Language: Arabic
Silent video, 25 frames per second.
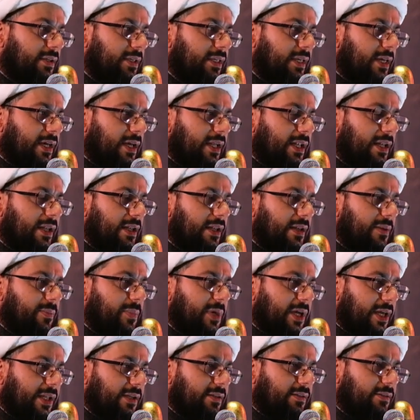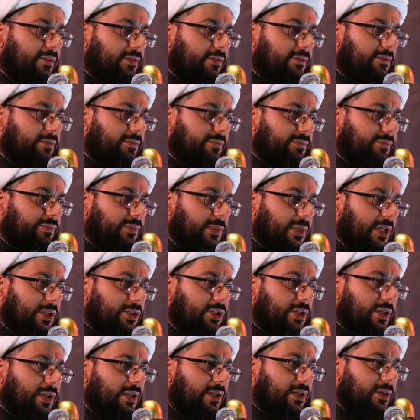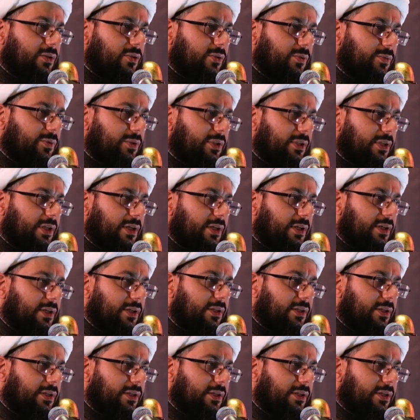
كلبا اجلكم الله